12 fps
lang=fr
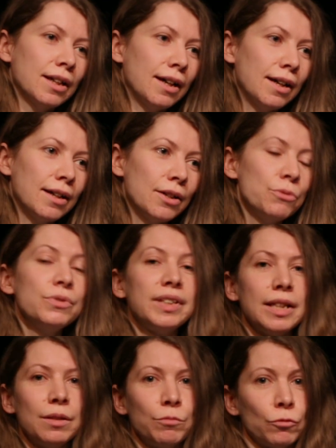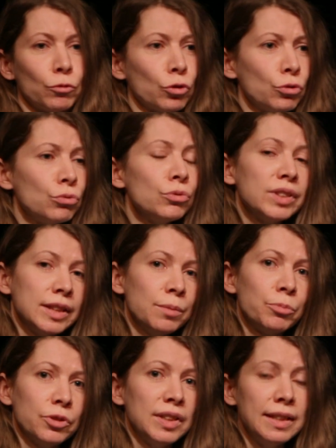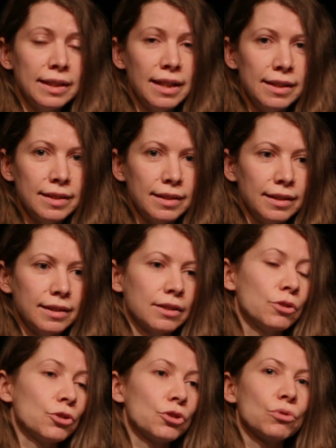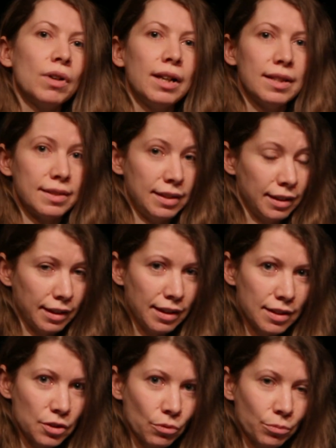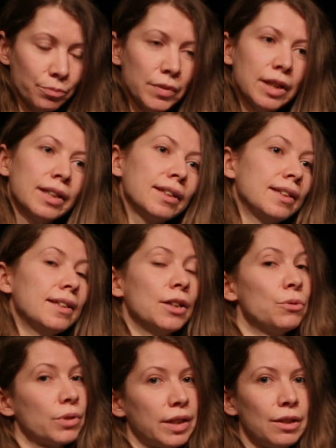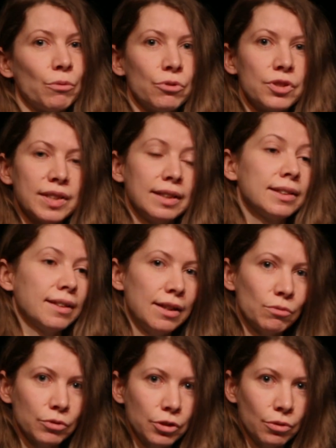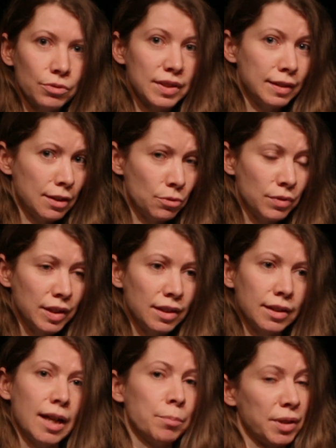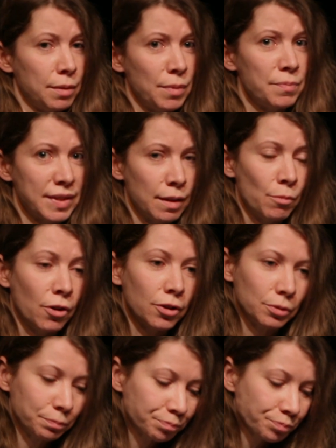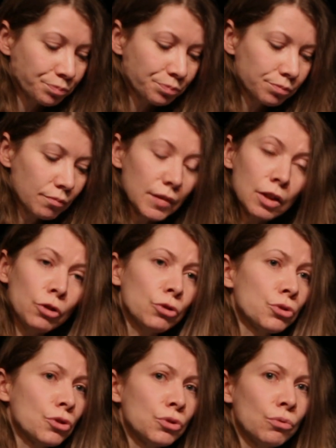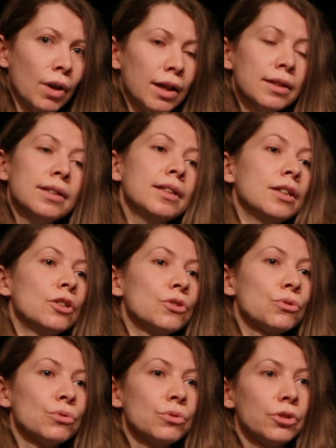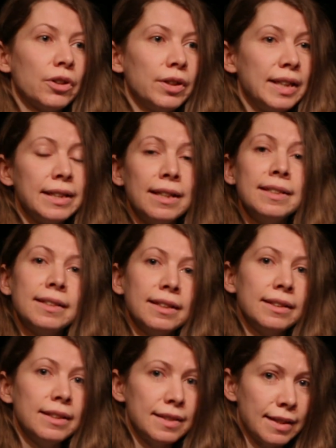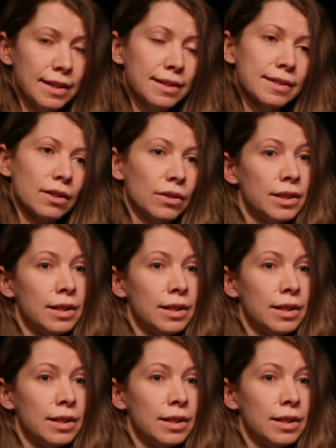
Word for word: à lutter contre tout type d'inégalité, que ce soit la ségrégation, qui a duré, on le sait, très longtemps aux États-Unis après même sa mort, que ce soit sur l'égalité des sexes